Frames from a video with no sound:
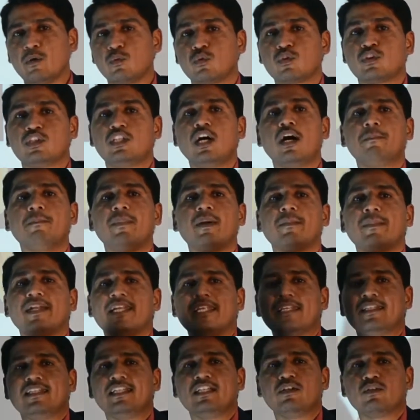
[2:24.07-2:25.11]
వృద్ధాప్యం
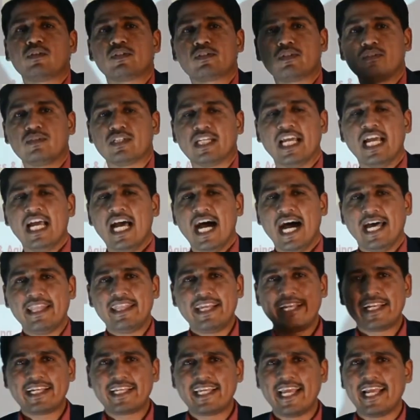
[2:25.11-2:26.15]
అనేది వస్తుంది
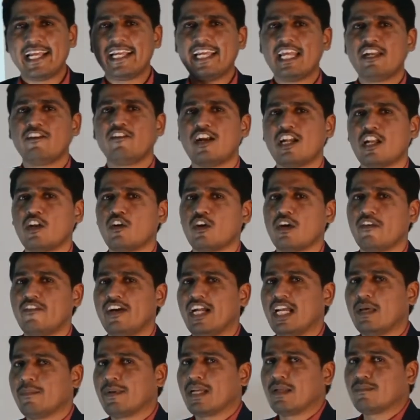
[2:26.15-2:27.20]
అదే కెంగన్ వాటర్
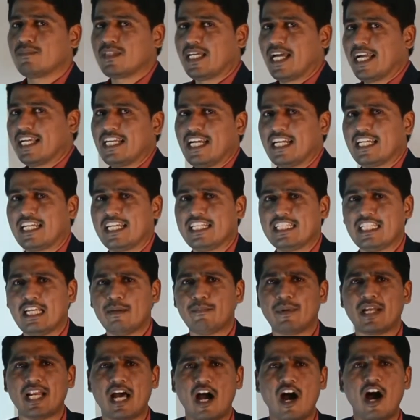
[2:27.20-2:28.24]
ఒకవేళ మనం తాగినట్టయితే
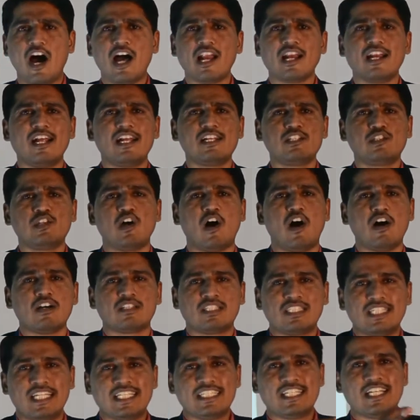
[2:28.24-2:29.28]
మన ఆర్గాన్స్
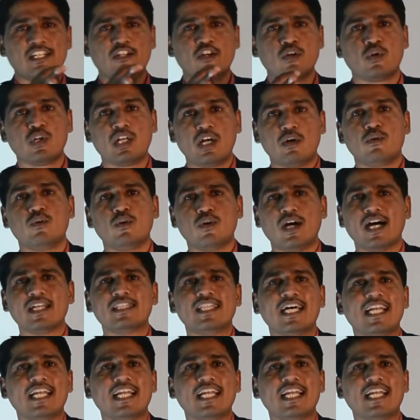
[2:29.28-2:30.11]
ఆక్సిడేషన్కు గురవు